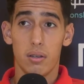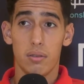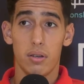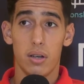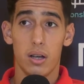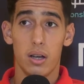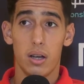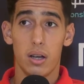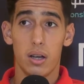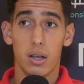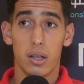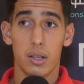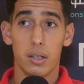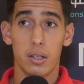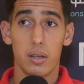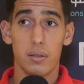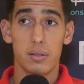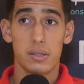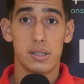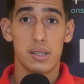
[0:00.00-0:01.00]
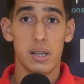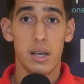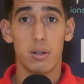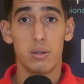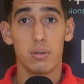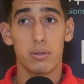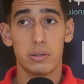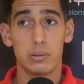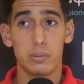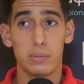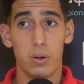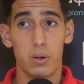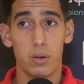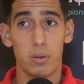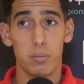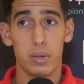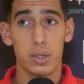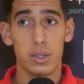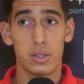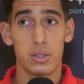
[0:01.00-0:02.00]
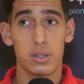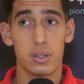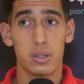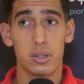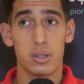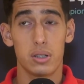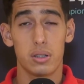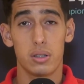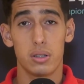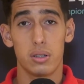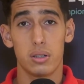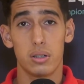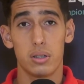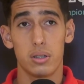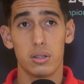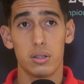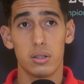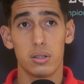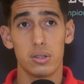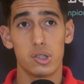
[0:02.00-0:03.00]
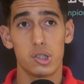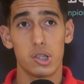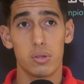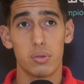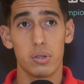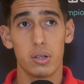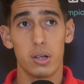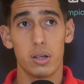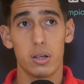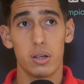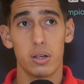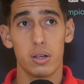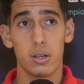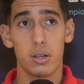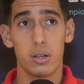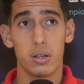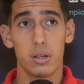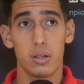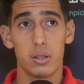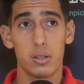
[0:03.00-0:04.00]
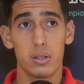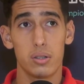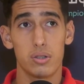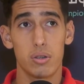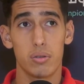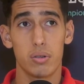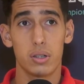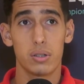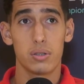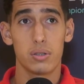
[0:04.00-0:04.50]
فكنا نستاهلوا نربحوا الماتش آه، جاونا جاونا